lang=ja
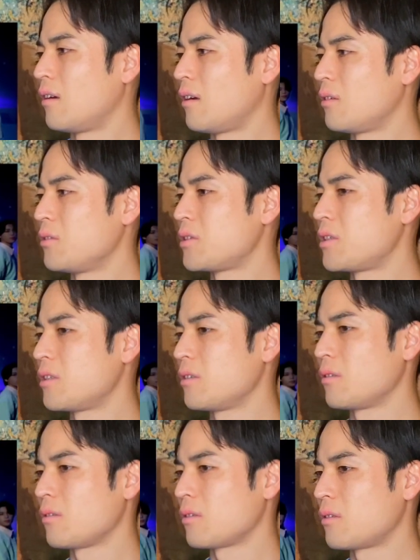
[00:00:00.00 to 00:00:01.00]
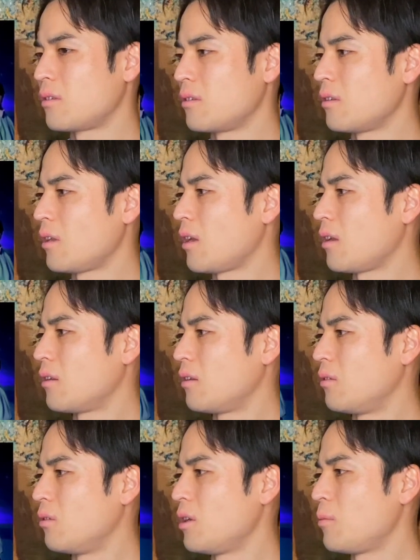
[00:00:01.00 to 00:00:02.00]
あ、後ろのね、
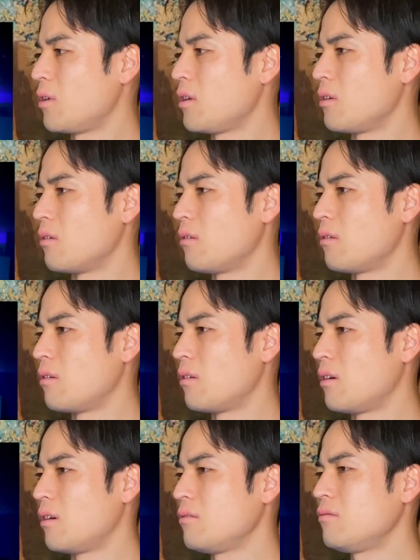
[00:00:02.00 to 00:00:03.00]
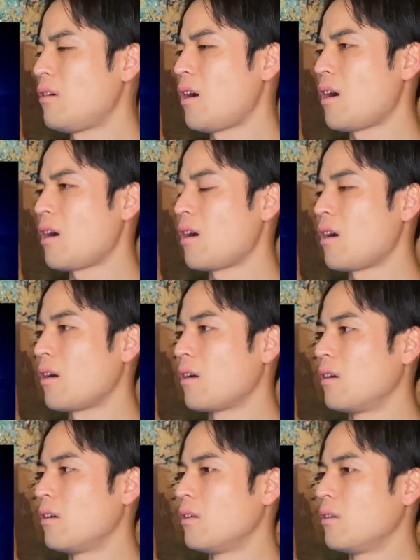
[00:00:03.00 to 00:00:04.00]
ノリもいいよ。う
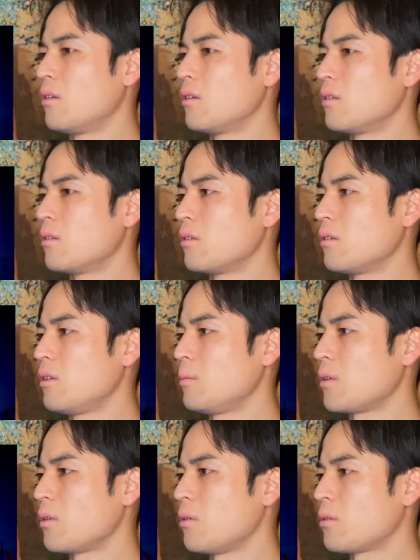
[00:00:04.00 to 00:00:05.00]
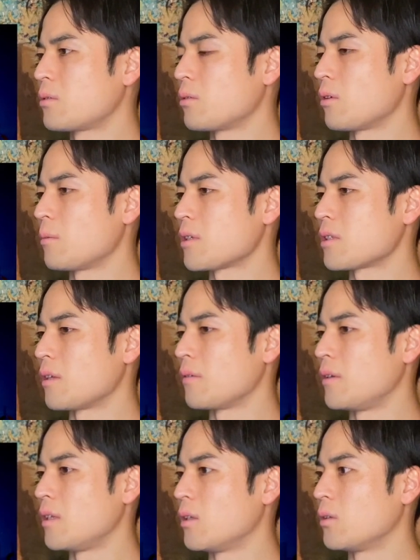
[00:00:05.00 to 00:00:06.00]
わー、今のよく揃えましたね、
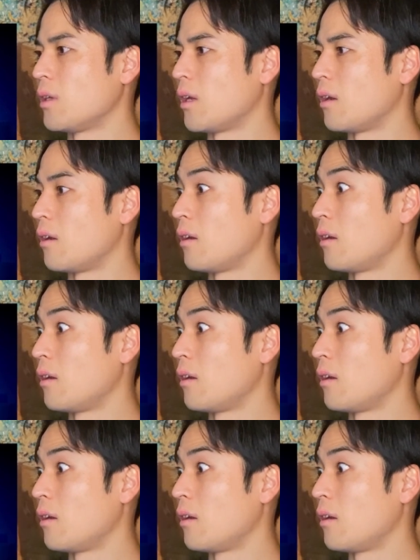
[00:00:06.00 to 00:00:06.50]
フィーリングね。